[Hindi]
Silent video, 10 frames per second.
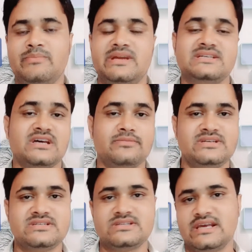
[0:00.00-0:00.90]
मेरे
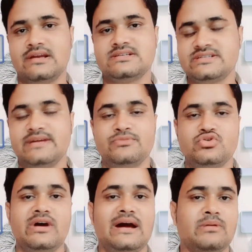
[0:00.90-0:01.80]
सर्विस सेल्स टीम
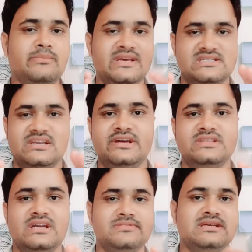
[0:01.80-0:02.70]
जो है आपके बी की
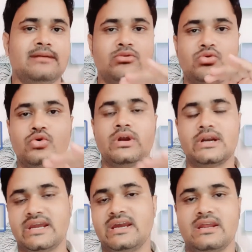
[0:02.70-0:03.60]
तरफ से आपको
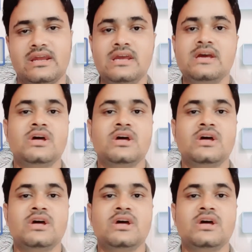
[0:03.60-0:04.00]
कांटेक्ट करेगी